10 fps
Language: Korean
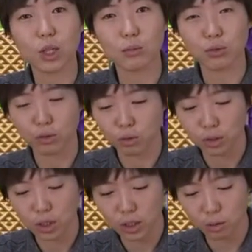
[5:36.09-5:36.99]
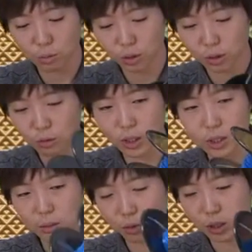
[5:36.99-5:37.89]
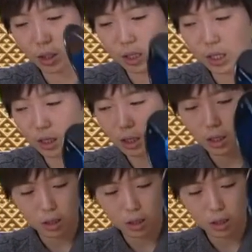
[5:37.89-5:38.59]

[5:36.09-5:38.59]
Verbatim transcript: 아프고 시간도 버리고 하다 보니까